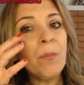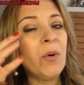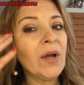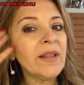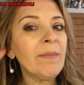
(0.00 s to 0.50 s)

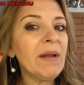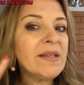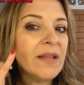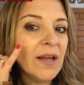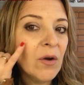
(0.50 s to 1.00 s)
porque también
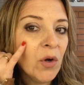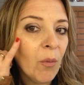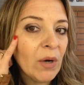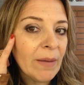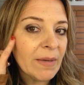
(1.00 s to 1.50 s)
le salieron
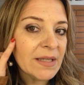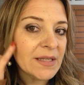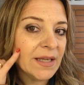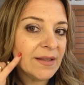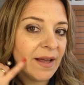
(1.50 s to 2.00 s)
como una
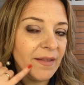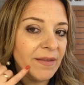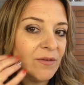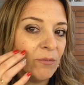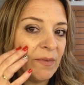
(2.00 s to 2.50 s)
manchita
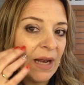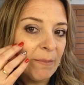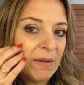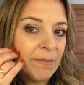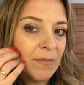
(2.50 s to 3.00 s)
de la
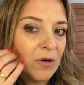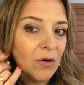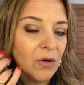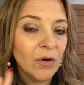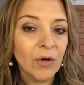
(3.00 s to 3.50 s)

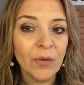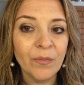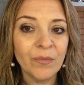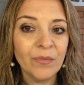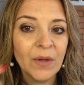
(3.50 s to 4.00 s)
misma
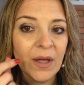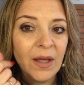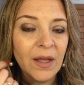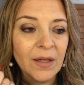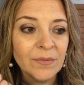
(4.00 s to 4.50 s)

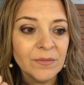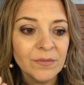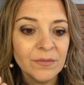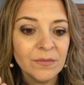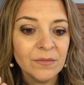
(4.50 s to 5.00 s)

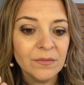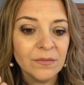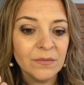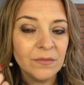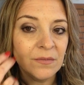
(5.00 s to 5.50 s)

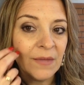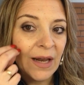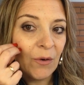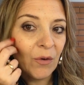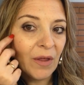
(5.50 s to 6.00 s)
mm, de
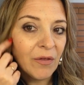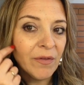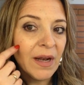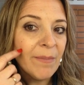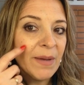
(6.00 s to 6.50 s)
la coloración
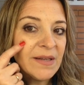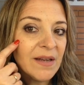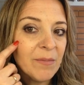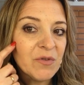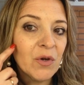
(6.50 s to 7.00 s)
de la piel
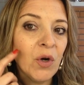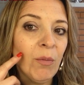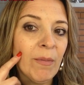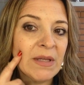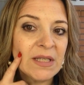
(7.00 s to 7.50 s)
se le pusieron
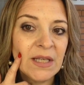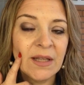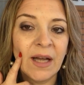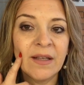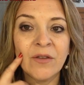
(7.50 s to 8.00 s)
como
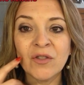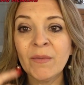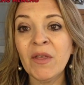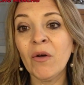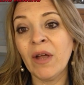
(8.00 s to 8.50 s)
manchita y entonces
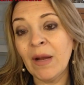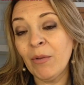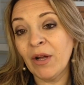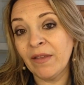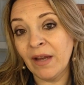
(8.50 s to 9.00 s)
me dijo que era
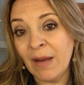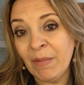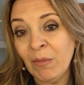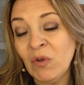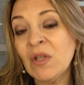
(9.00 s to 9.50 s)
porque tenía la
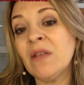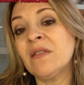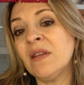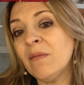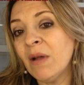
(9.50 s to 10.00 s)
piel muy
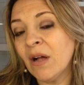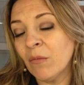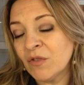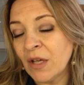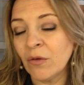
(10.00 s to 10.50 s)
sensible
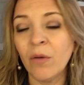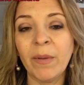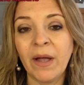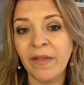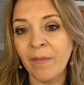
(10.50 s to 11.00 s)
como sea
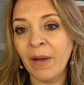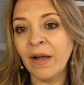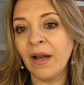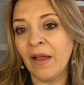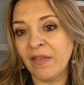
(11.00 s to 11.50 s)
tópica y
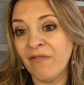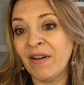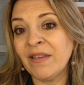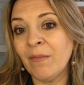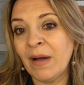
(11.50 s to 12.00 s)
demás que le hacía
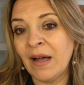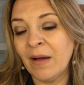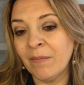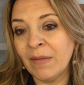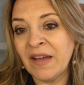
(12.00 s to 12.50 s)
falta
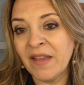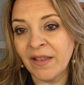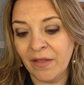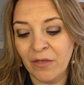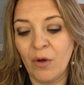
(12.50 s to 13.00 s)
más,
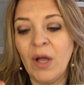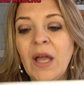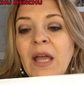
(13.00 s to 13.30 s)
hidratación